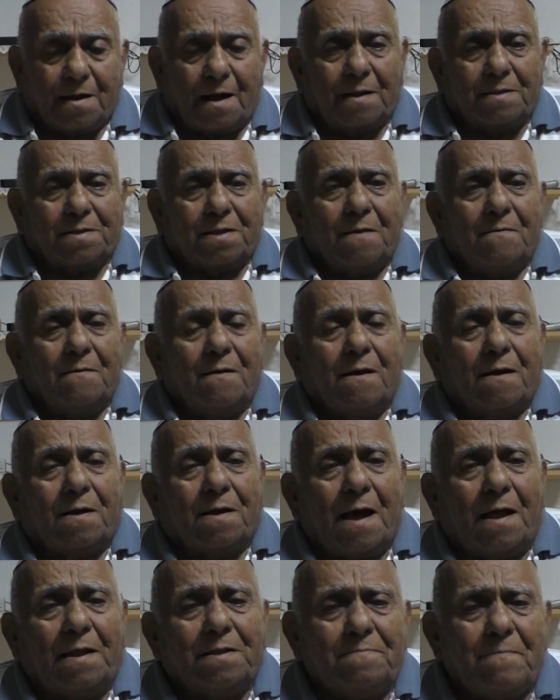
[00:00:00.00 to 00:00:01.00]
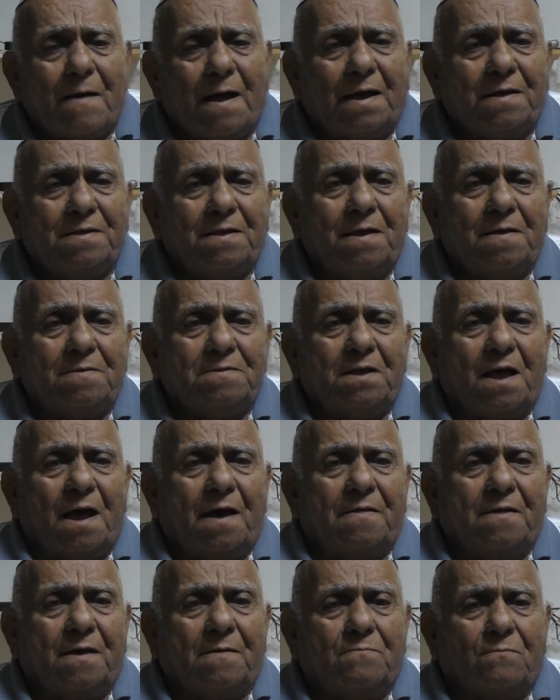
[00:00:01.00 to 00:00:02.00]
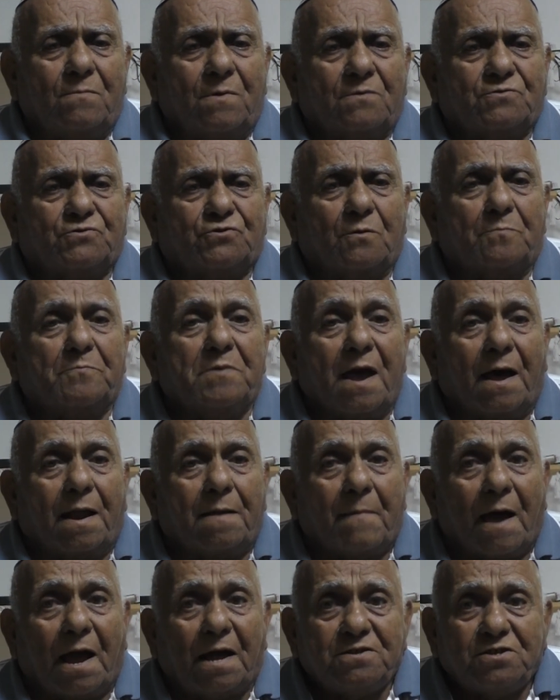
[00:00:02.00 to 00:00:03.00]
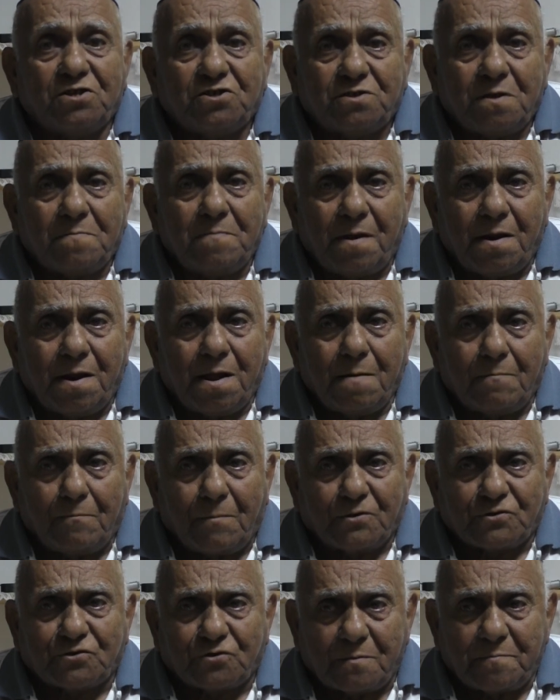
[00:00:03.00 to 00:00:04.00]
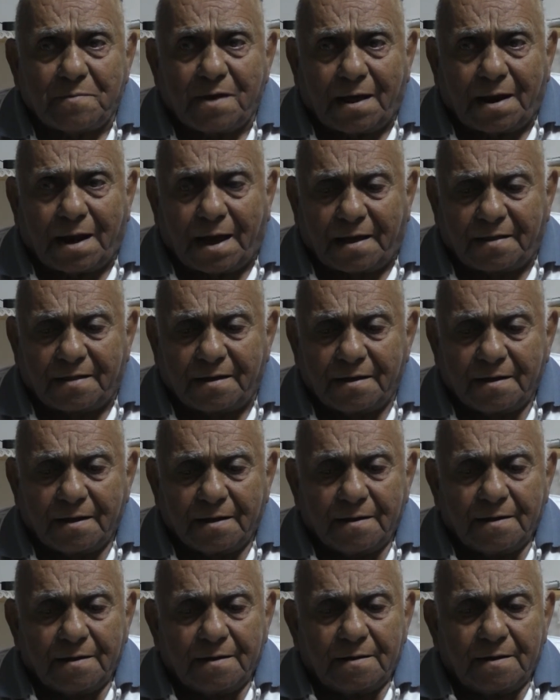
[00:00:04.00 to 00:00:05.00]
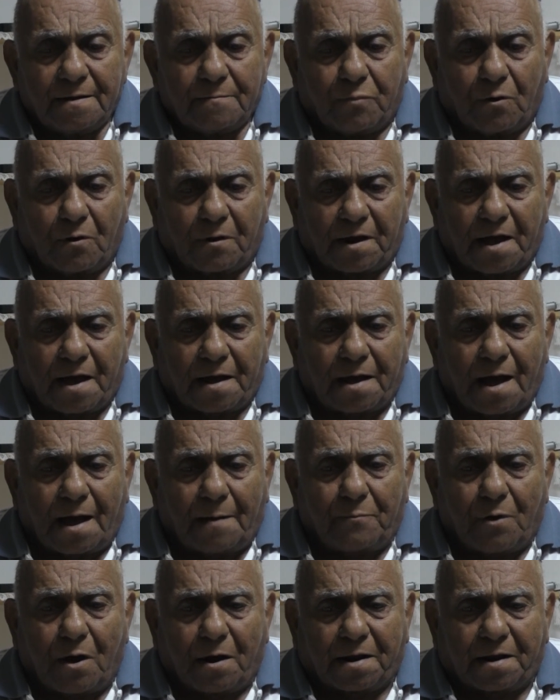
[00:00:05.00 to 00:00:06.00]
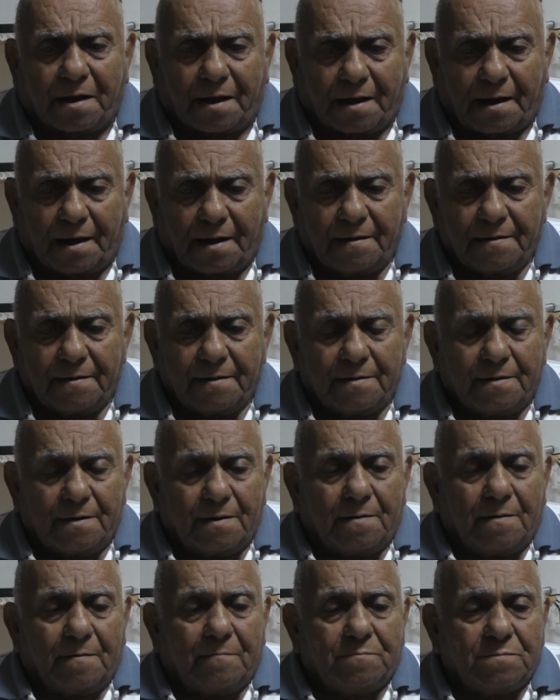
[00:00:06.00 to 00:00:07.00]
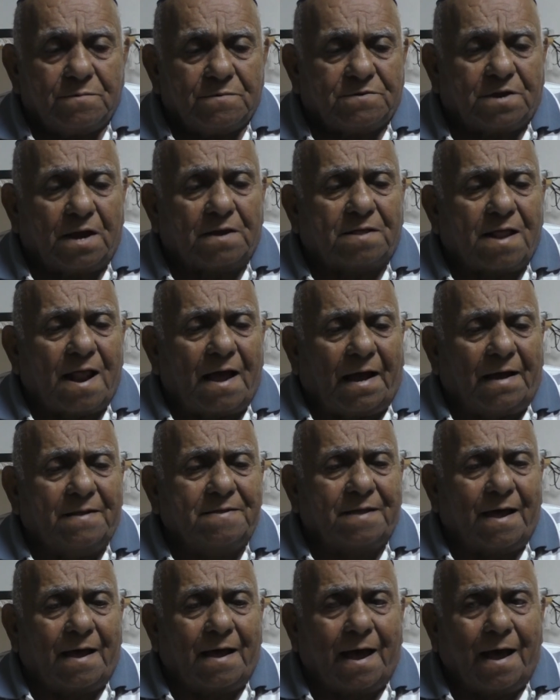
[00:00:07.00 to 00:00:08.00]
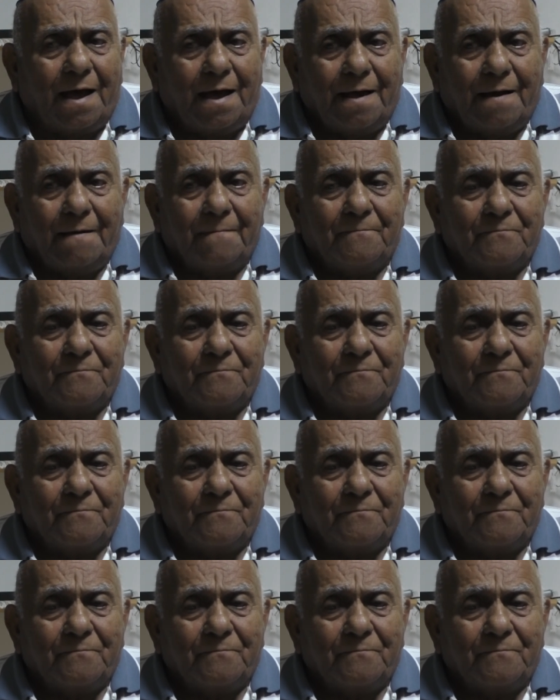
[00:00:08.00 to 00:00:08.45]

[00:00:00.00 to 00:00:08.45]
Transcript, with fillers: قال خير قال هذا هذا الصبيان ما تشتي مني ما الصبيان هذا بوريقع بوريقع جيت لعنده